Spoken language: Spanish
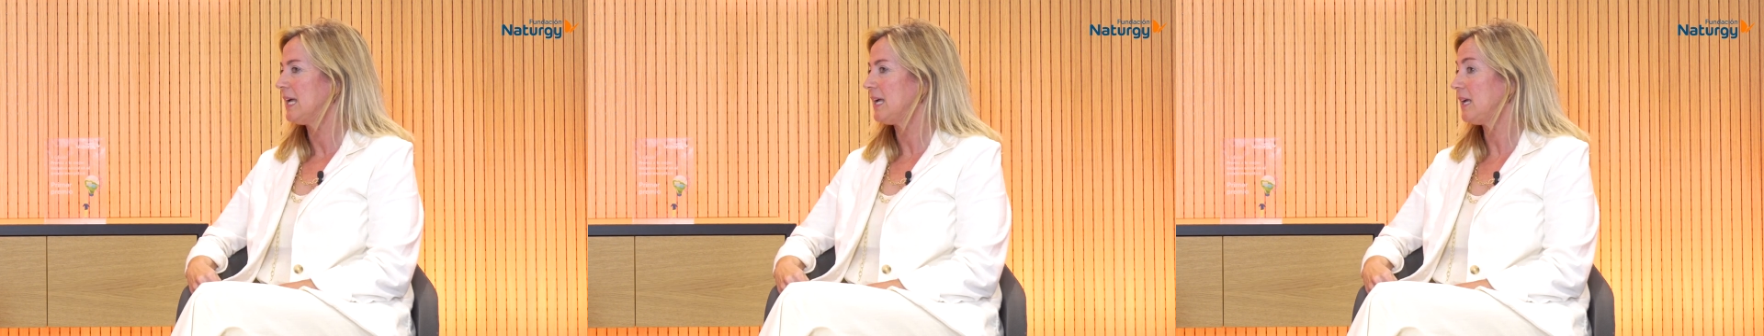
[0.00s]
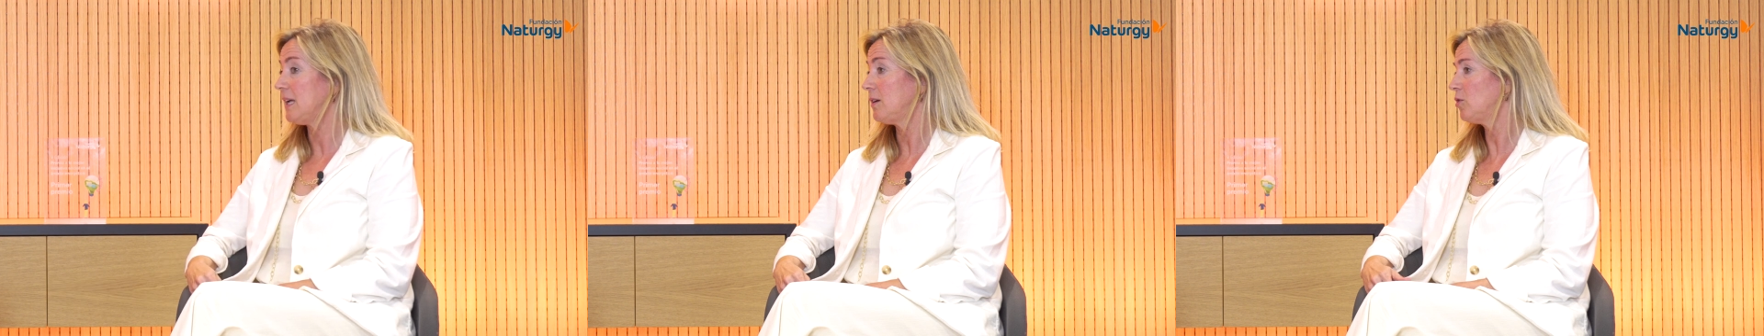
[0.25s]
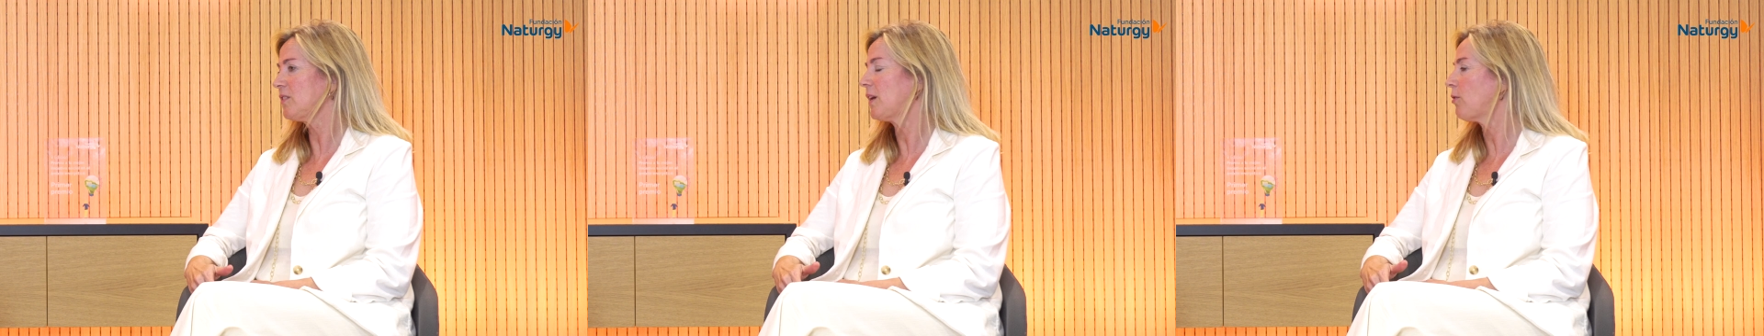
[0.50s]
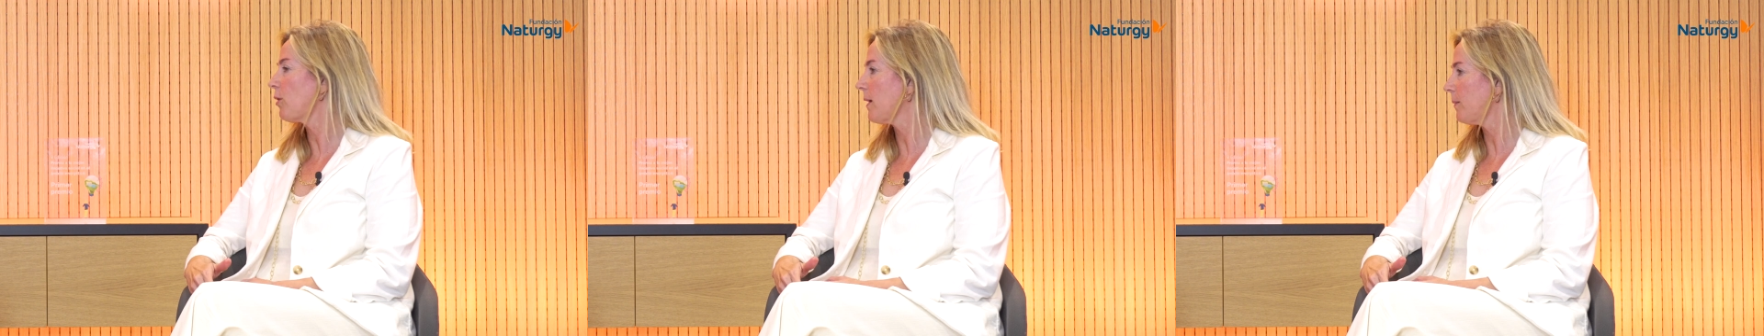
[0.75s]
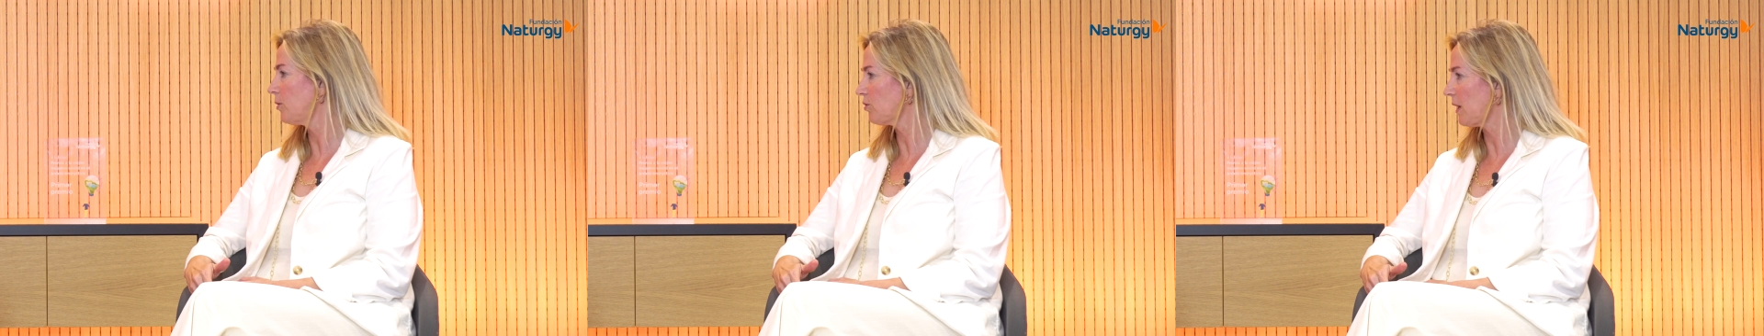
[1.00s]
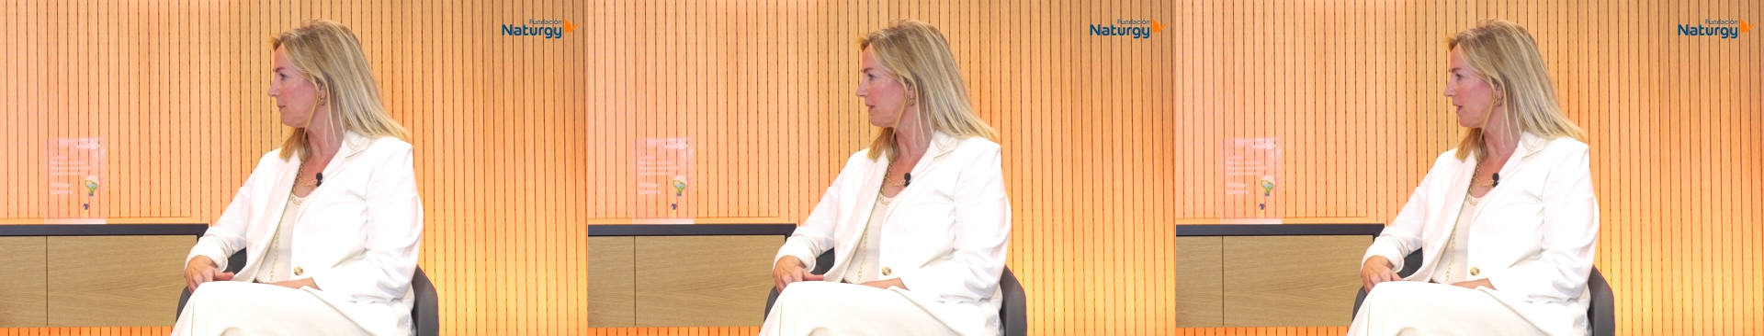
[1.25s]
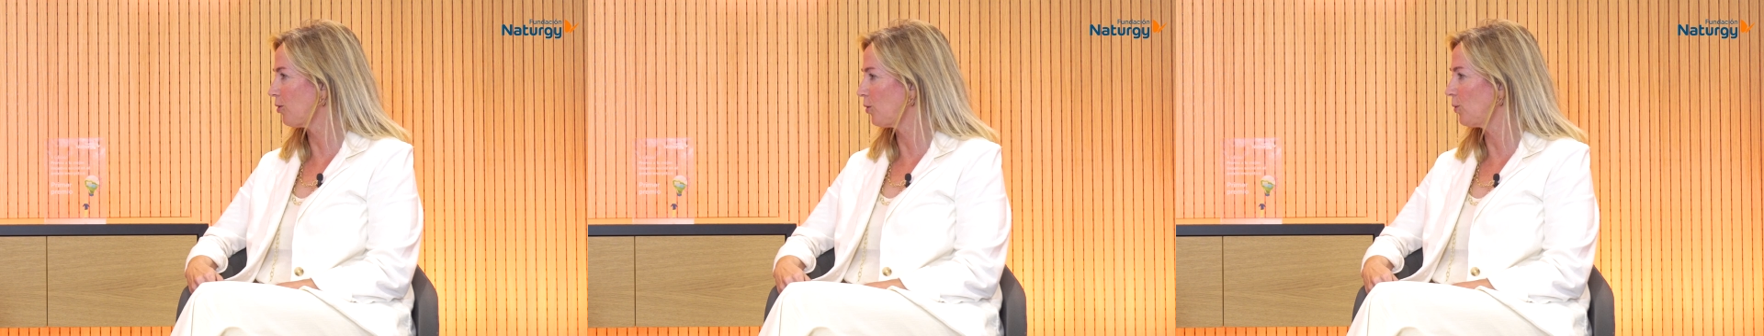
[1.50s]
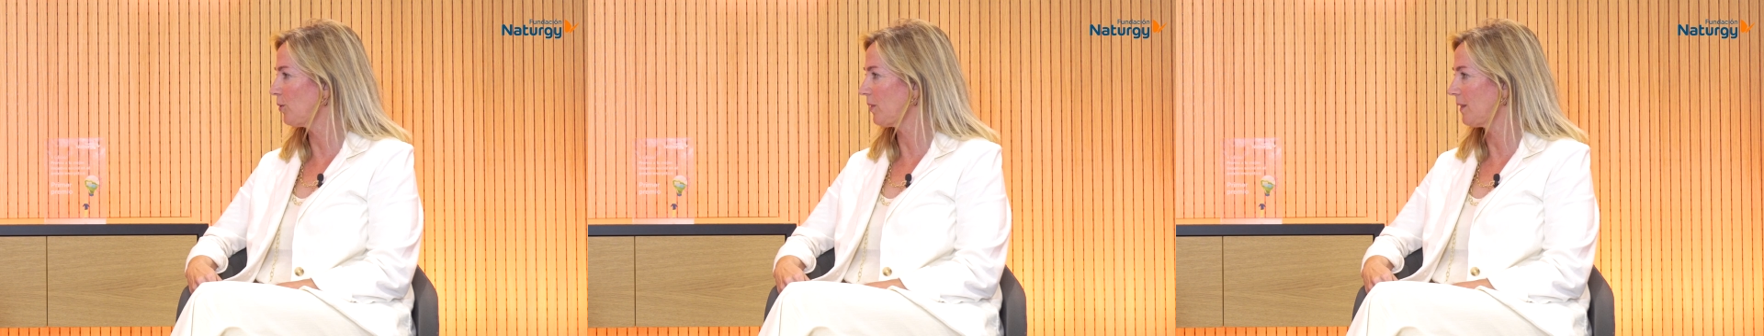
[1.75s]
eh, no les ayudábamos solamente
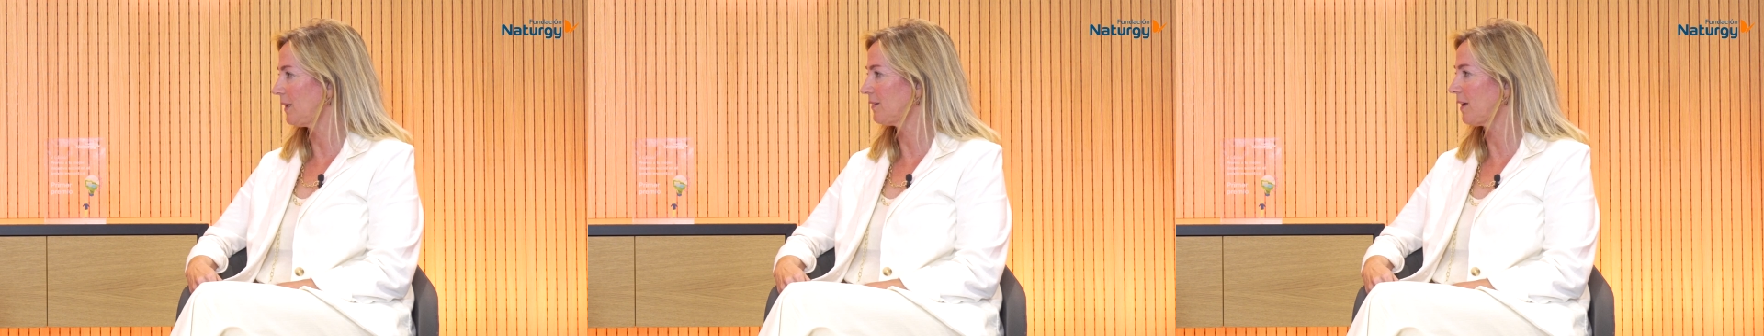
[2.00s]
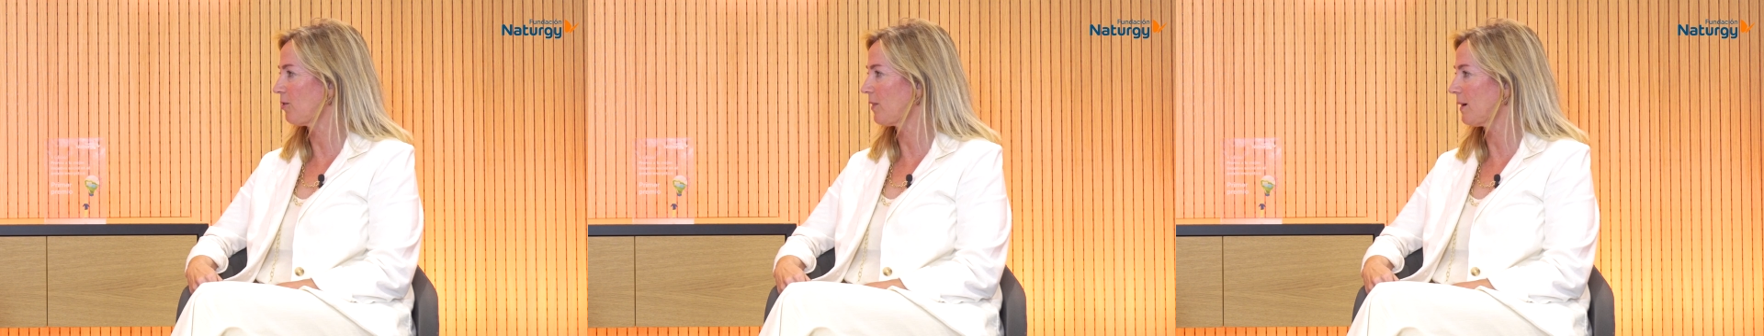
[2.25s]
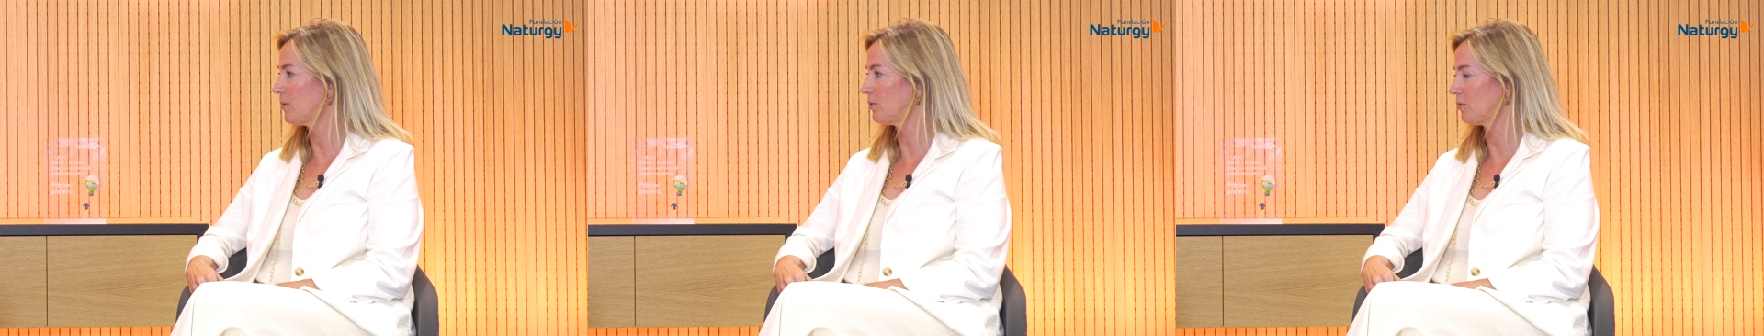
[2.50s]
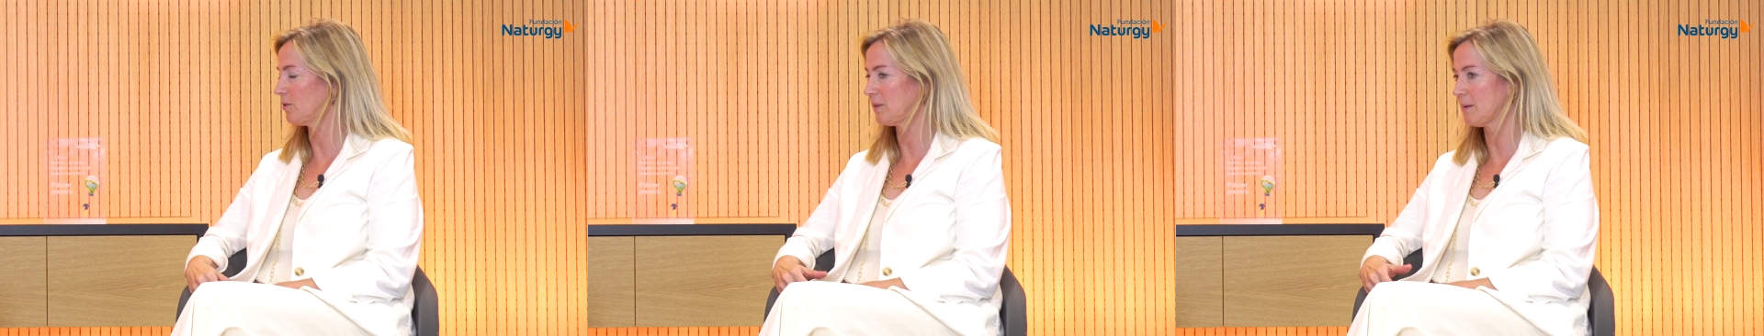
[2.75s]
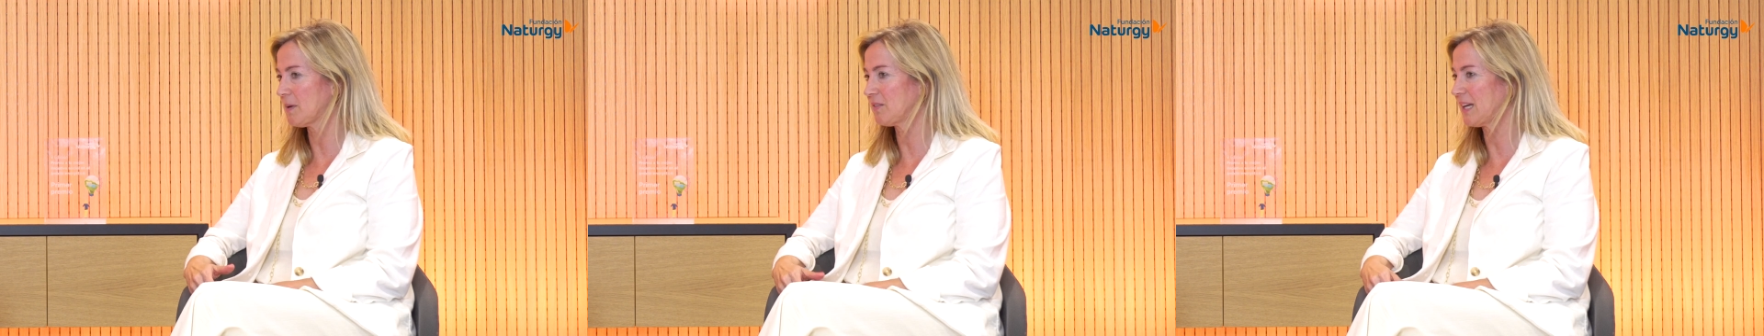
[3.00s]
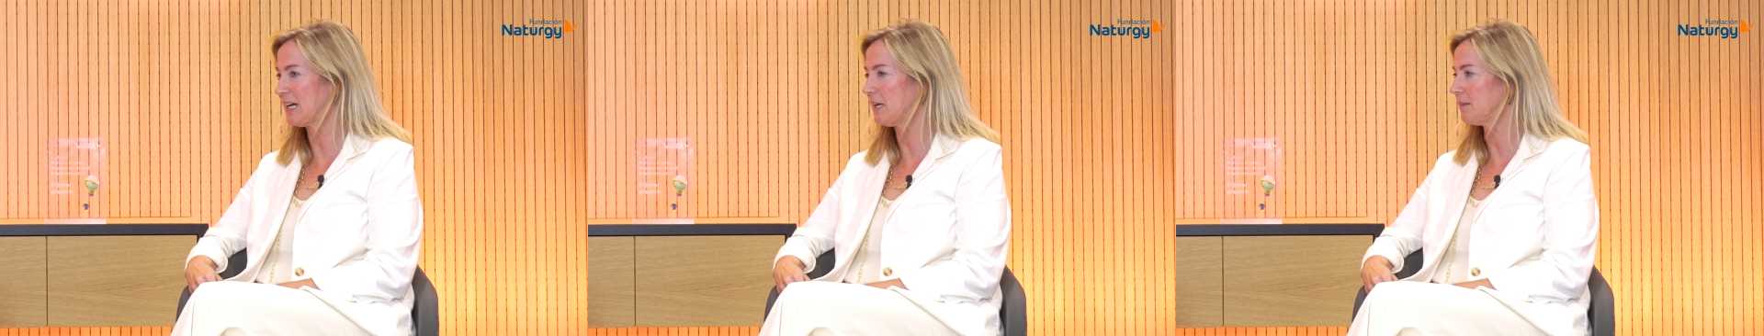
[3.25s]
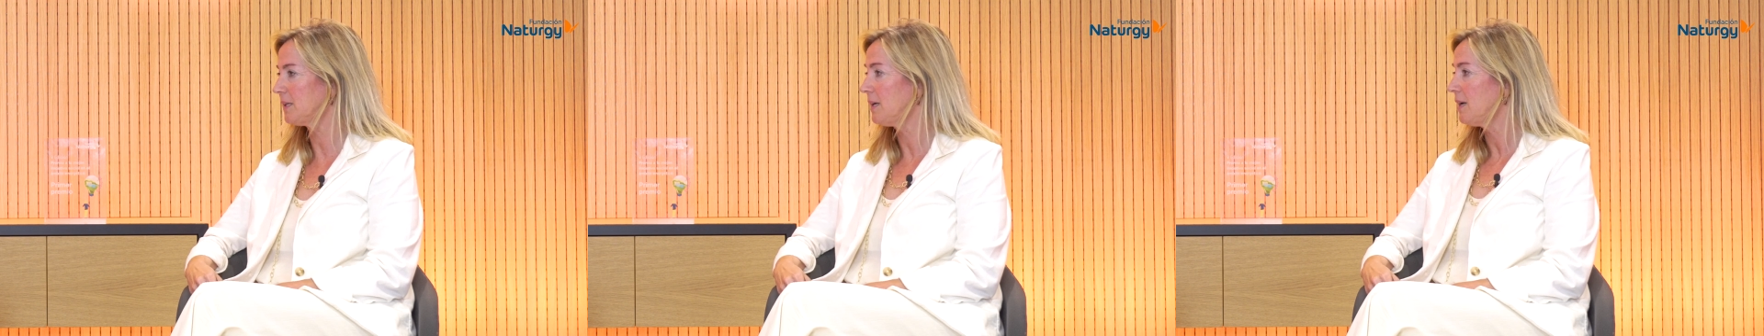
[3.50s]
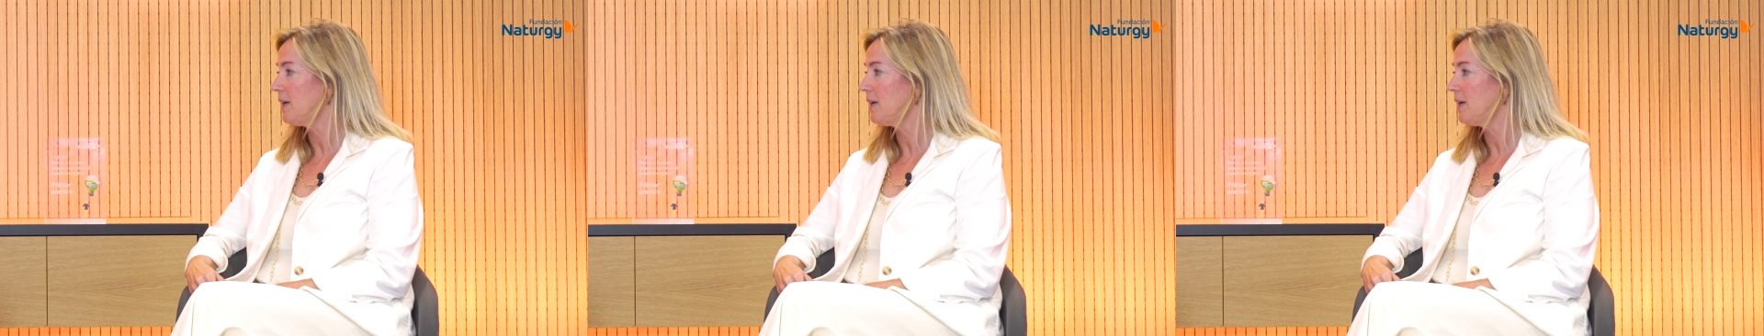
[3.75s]
con luz, les ayudamos con temas de gas,